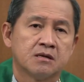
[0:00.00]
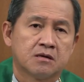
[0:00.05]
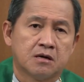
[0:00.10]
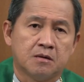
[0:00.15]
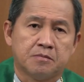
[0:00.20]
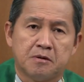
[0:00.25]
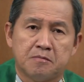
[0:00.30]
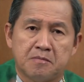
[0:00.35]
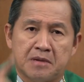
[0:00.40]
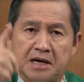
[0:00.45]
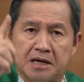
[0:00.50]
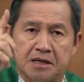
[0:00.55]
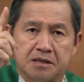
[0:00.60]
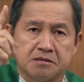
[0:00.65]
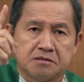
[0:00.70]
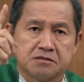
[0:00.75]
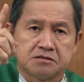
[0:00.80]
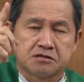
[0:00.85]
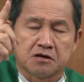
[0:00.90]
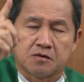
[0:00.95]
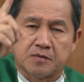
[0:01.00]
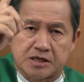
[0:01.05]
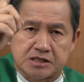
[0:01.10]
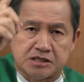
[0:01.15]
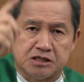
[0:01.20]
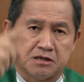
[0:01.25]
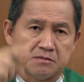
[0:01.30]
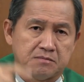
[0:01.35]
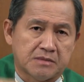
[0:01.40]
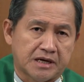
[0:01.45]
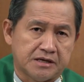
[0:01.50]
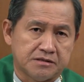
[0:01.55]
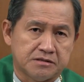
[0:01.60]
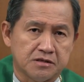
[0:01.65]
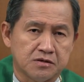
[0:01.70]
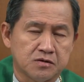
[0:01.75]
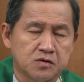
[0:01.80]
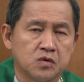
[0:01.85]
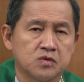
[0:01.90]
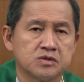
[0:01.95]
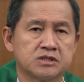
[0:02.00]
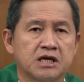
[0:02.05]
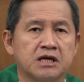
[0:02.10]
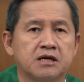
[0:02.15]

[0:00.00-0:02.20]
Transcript: ก็ประมาณจังหวัดเชียงใหม่ถึงกรุงเท